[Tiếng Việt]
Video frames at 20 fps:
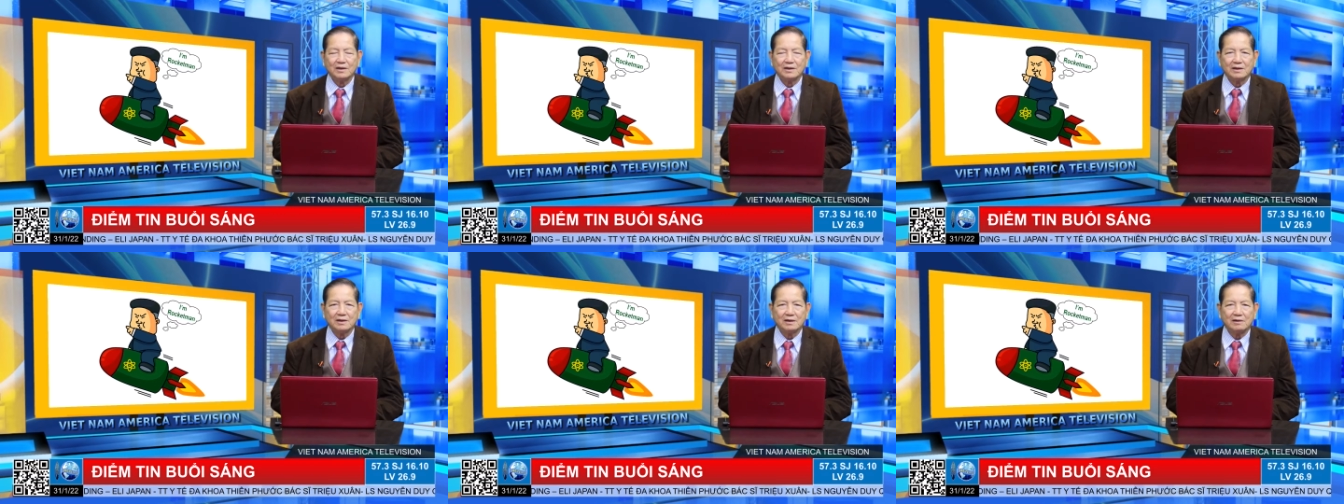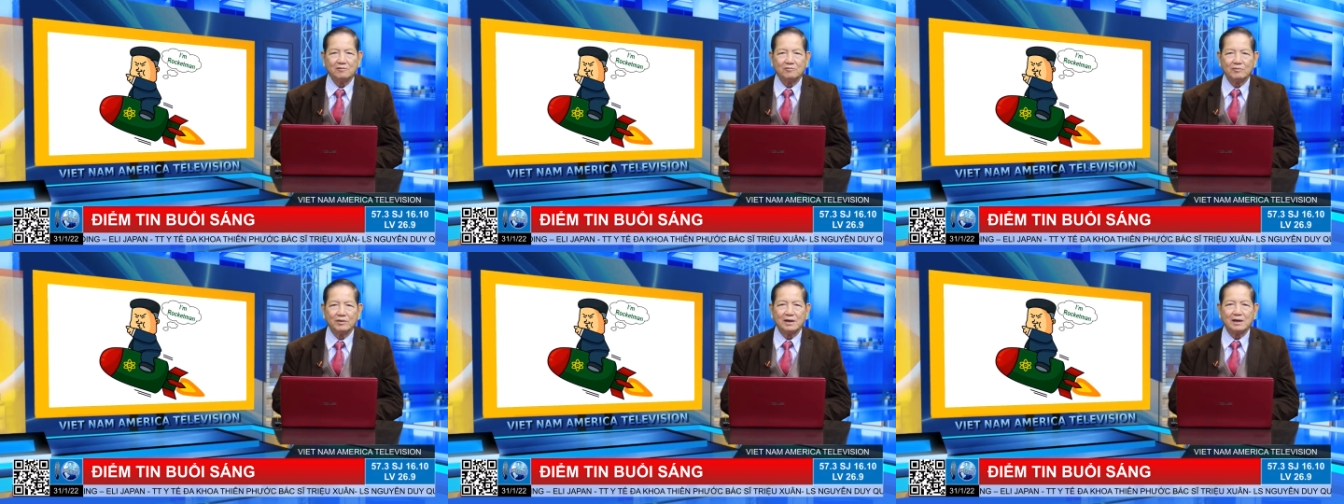Chứ
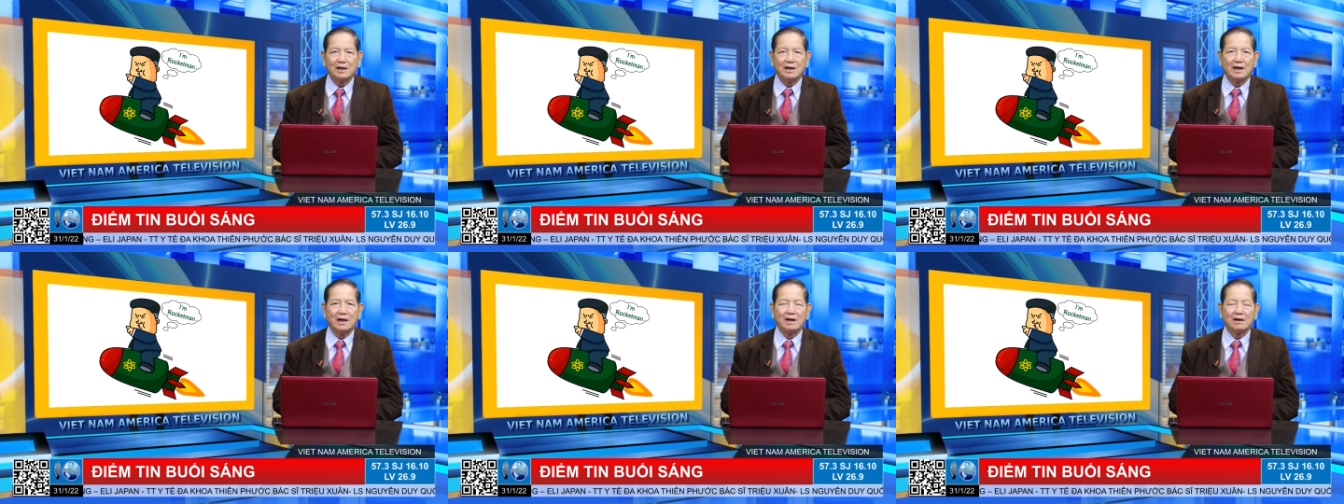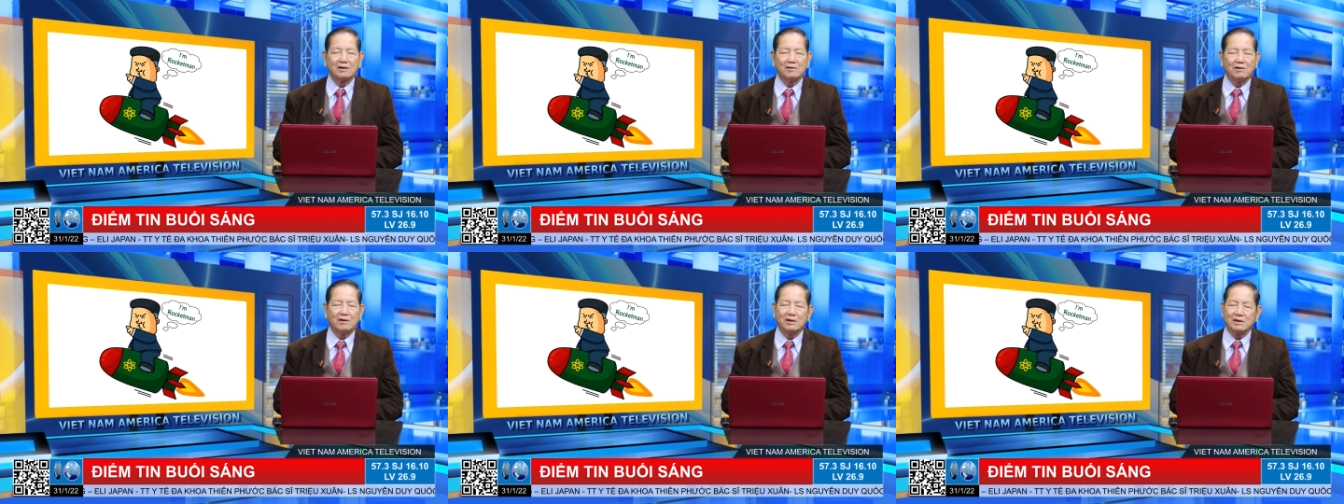không biết là
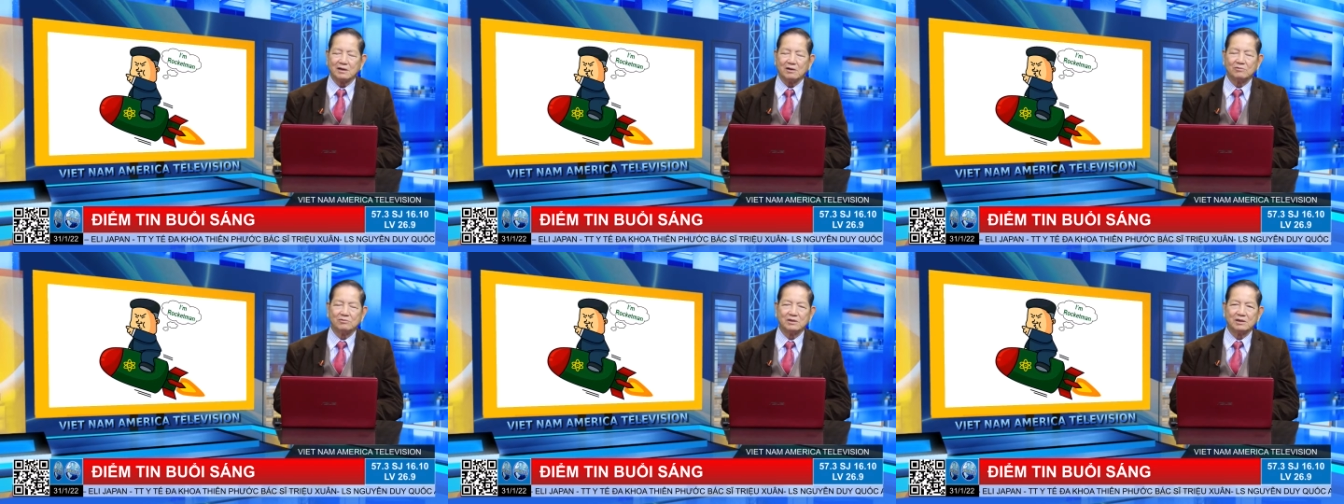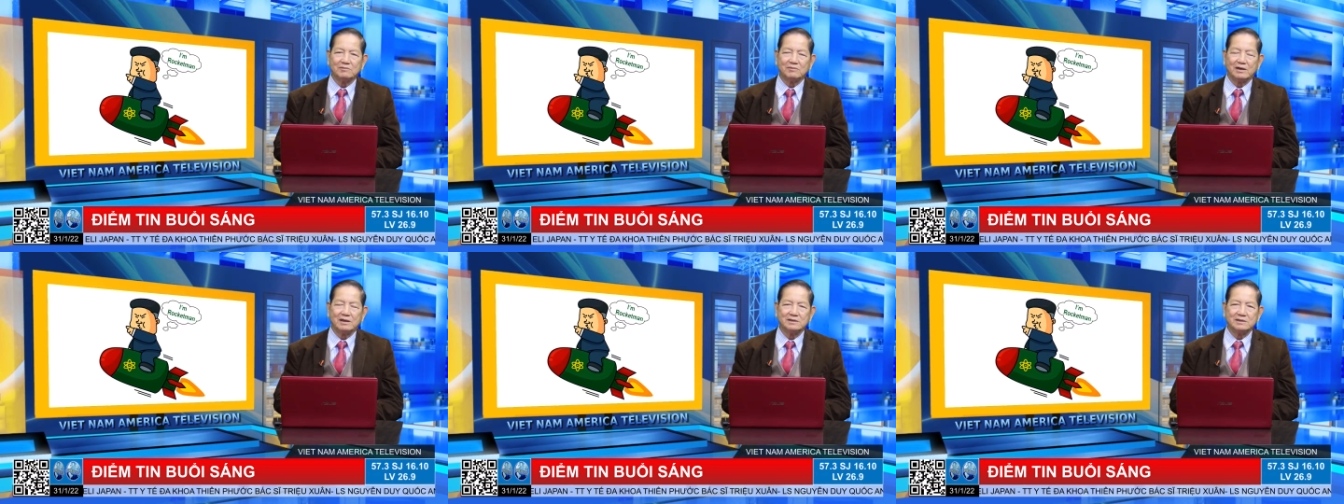có hay không,
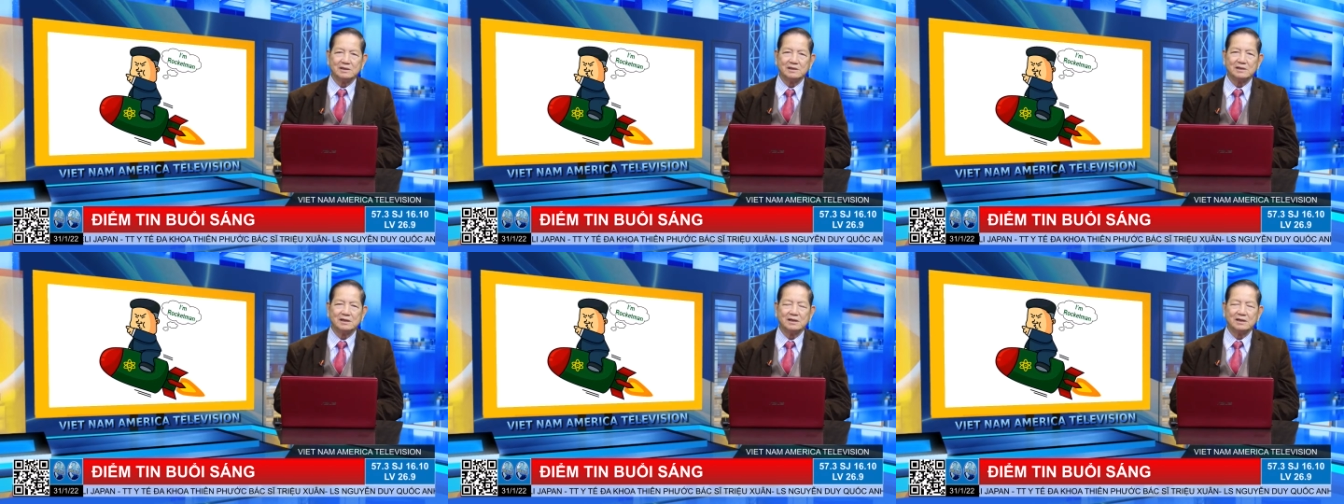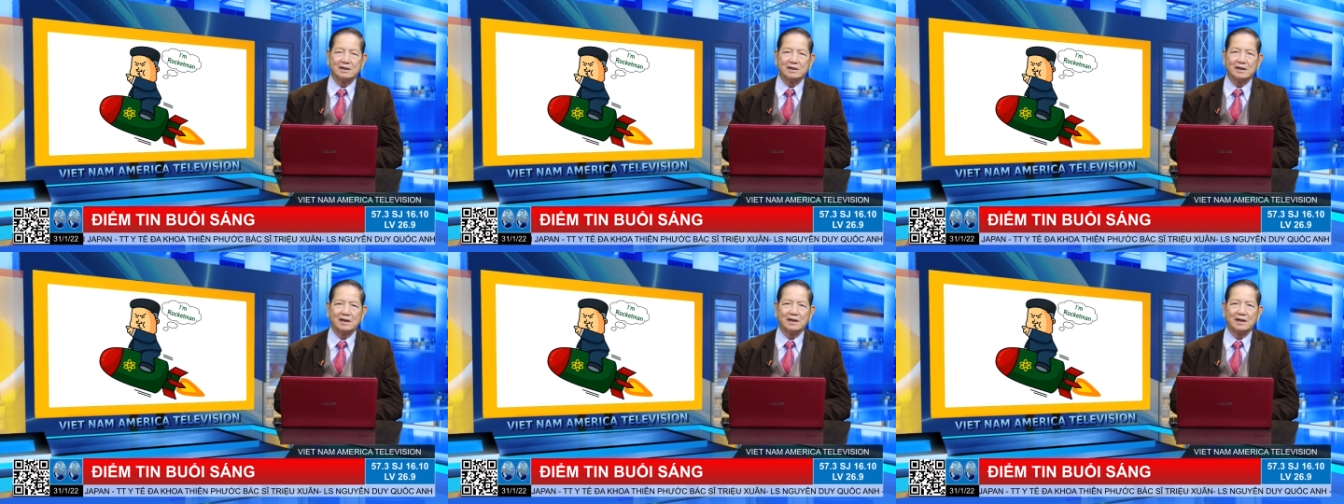nhưng mà dĩ nhiên
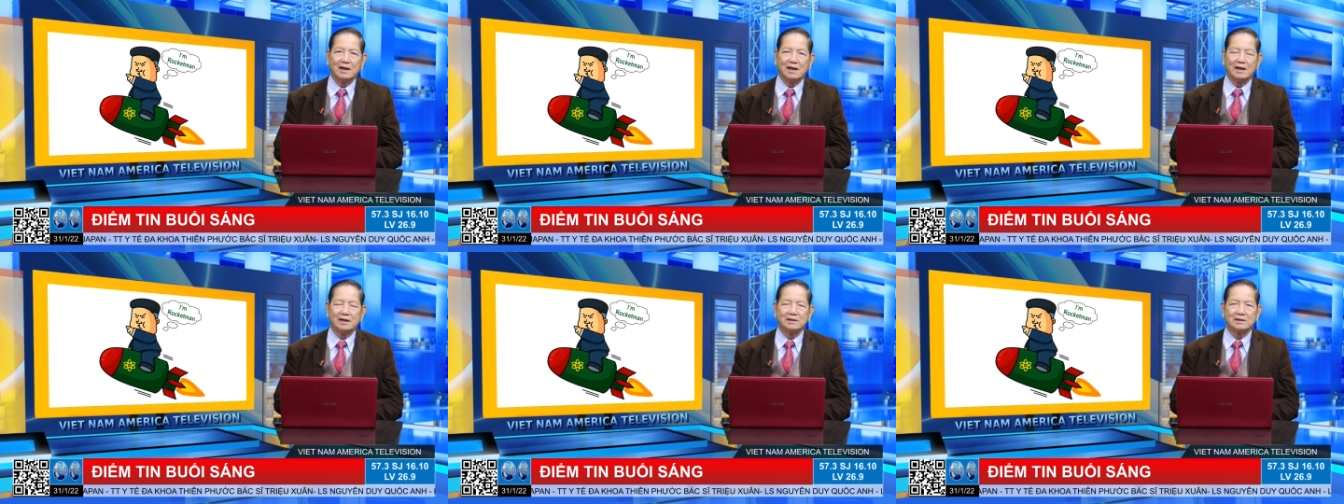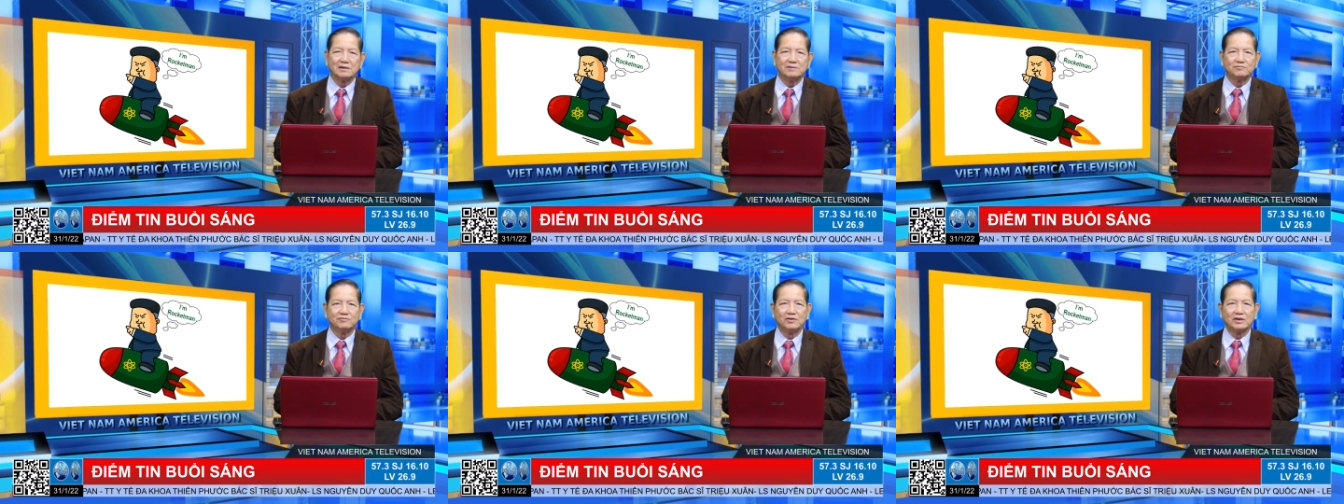ở đây là
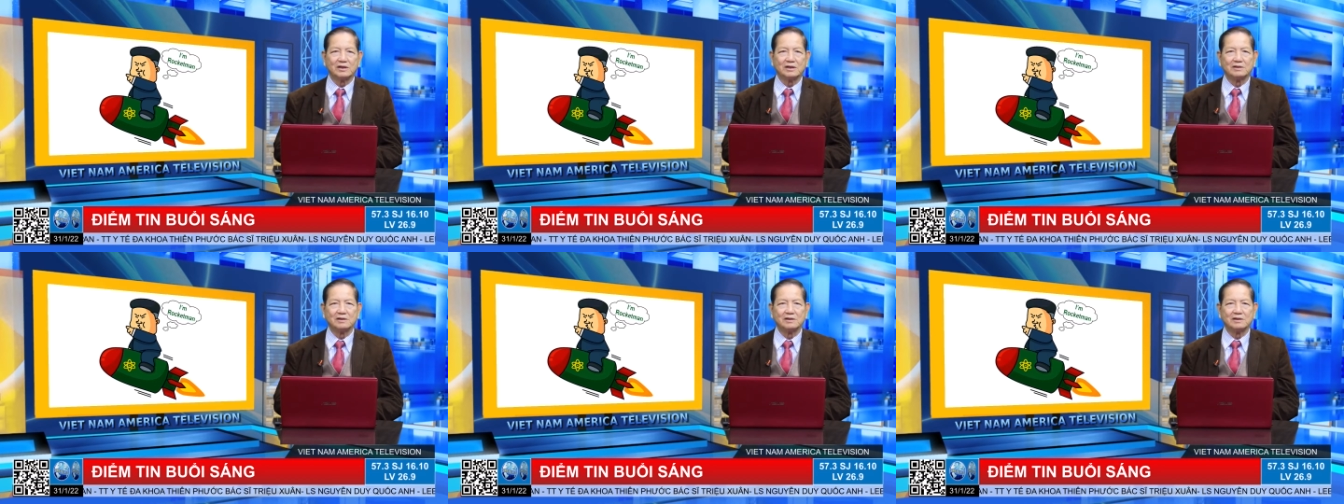những vật